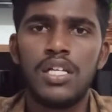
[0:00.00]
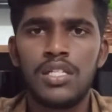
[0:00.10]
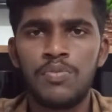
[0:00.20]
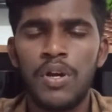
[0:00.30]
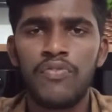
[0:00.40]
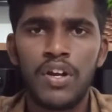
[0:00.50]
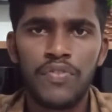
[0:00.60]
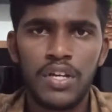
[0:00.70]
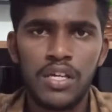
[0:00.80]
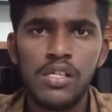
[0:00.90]
சிக்ஸ் பாயிண்ட்
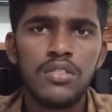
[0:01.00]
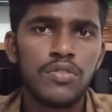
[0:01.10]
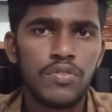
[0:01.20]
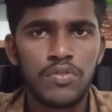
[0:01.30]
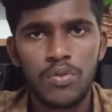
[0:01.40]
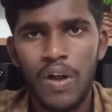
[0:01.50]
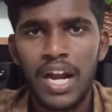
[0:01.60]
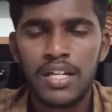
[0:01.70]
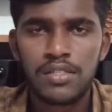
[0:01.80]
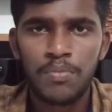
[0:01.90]
ஃபார்ட்டி ஃபைவ் இன்ச்
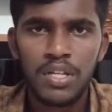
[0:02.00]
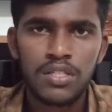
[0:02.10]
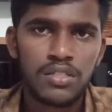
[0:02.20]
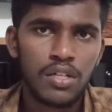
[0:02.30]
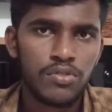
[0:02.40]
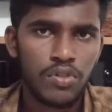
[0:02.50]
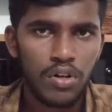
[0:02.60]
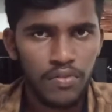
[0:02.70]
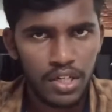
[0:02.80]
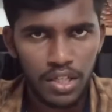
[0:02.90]
குவாட் ஹெச் ப்ளஸ்
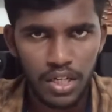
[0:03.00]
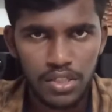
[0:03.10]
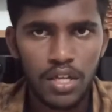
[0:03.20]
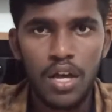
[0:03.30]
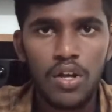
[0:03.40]
ரெசல்யூஷனோட வருது கைஸ்